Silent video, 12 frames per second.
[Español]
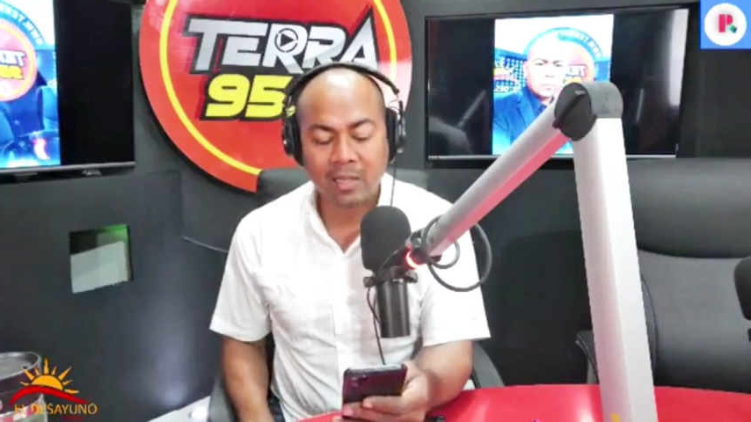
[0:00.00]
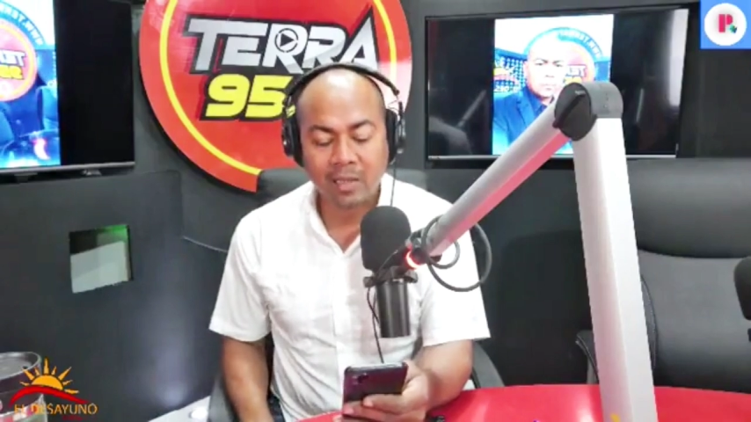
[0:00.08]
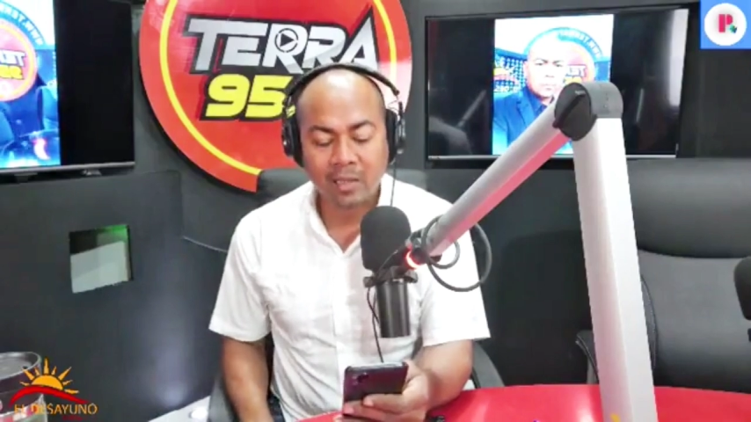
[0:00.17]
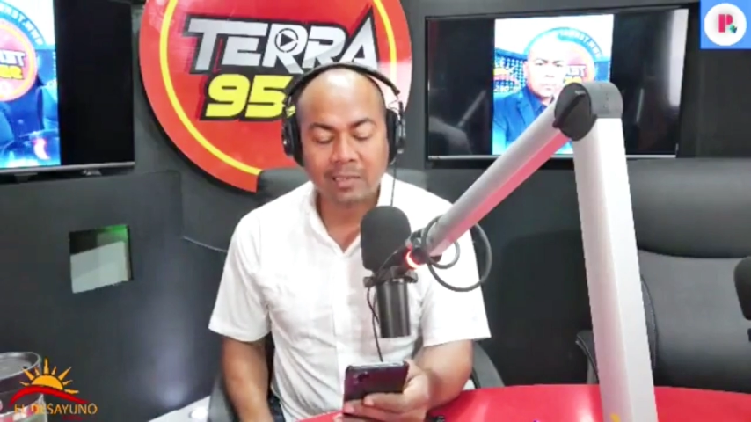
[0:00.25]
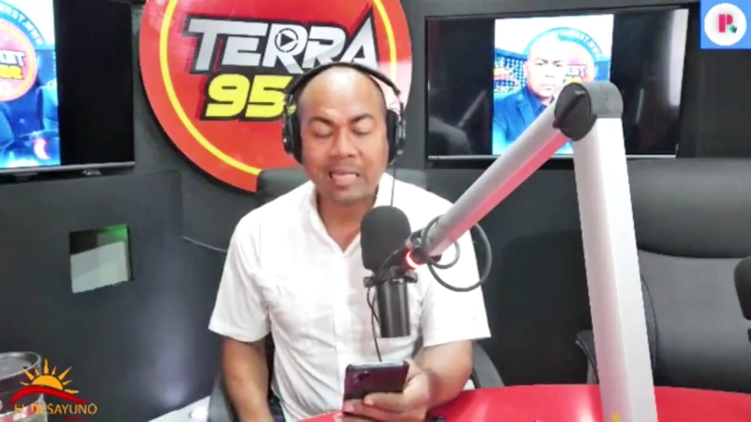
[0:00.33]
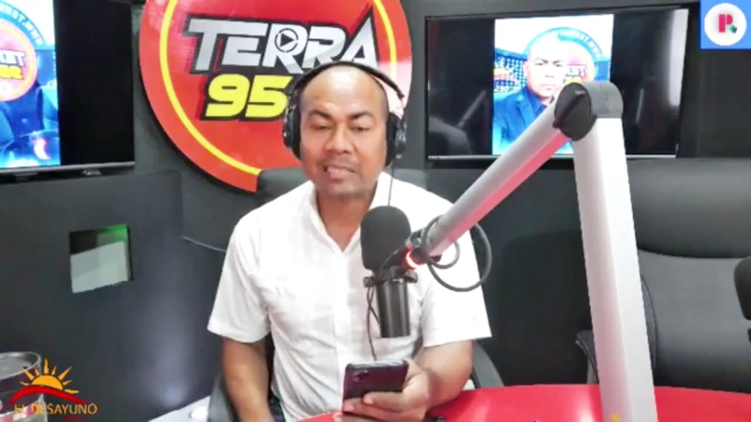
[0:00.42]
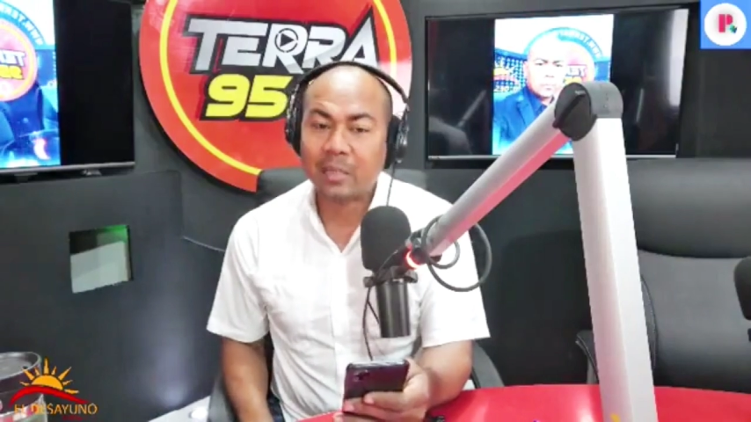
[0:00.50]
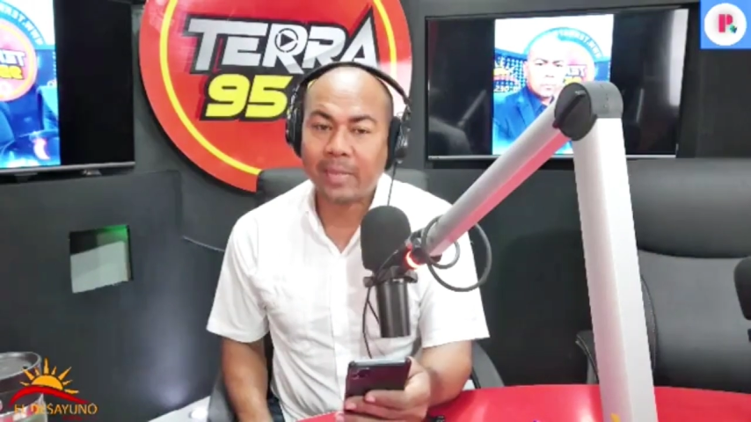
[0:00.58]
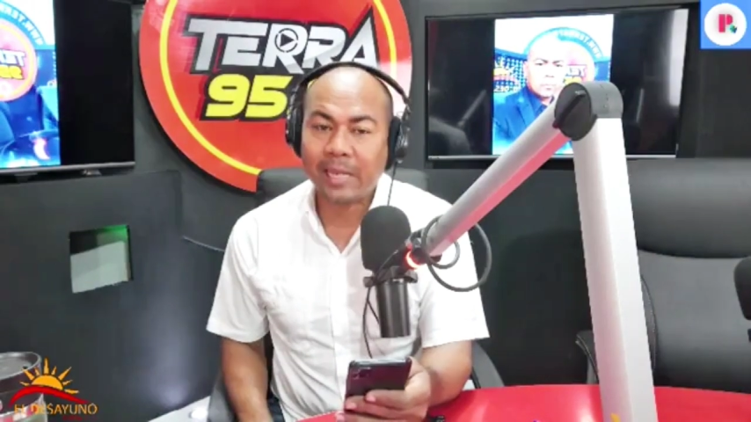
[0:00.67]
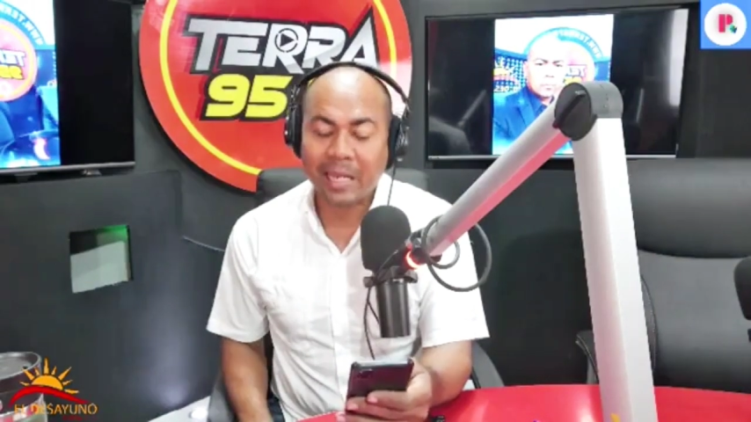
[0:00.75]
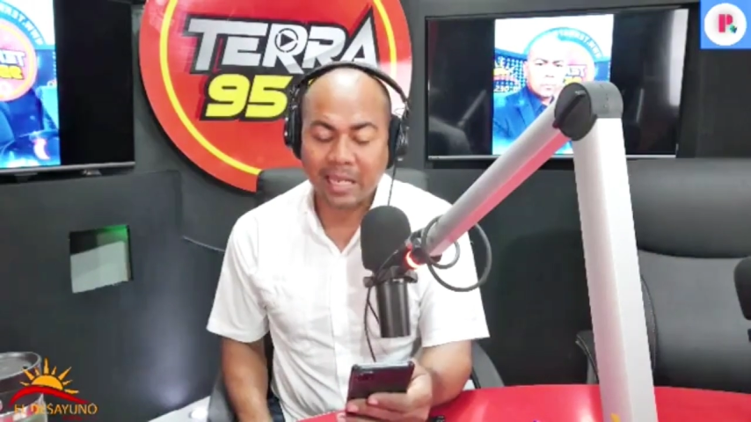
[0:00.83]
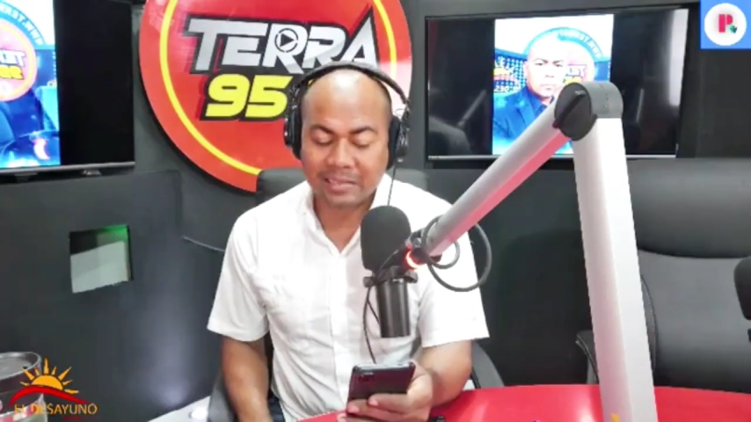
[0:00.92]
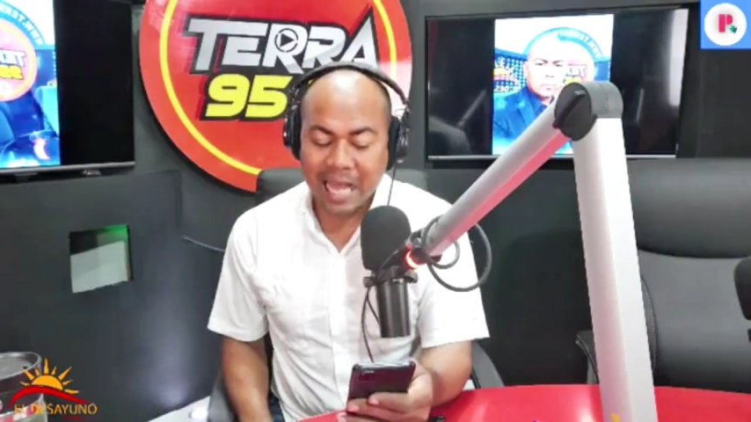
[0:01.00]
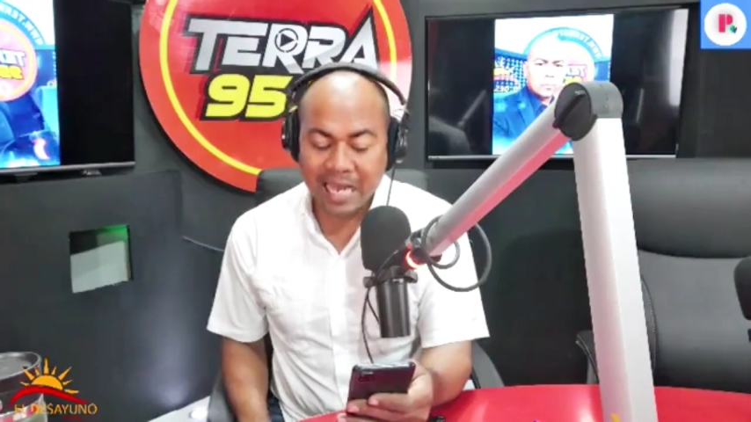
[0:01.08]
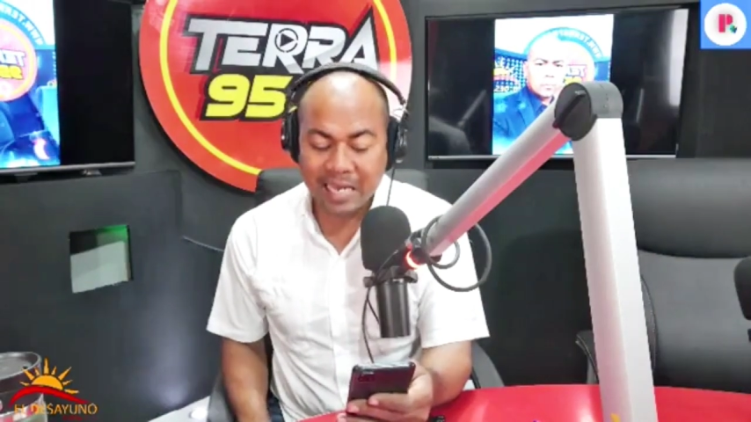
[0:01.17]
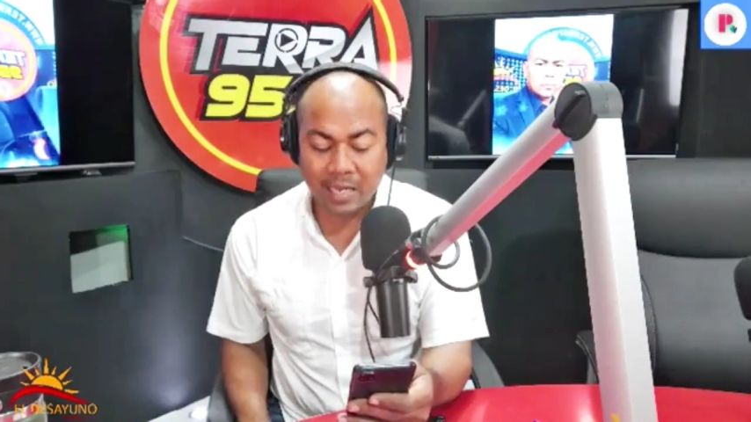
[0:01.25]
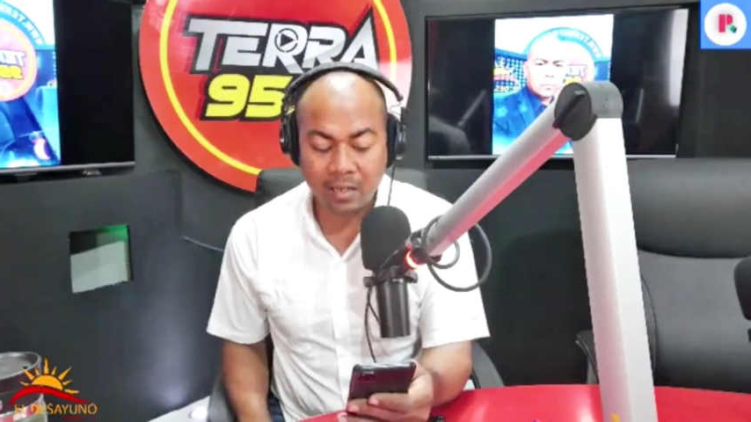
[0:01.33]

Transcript: de las Américas AILA.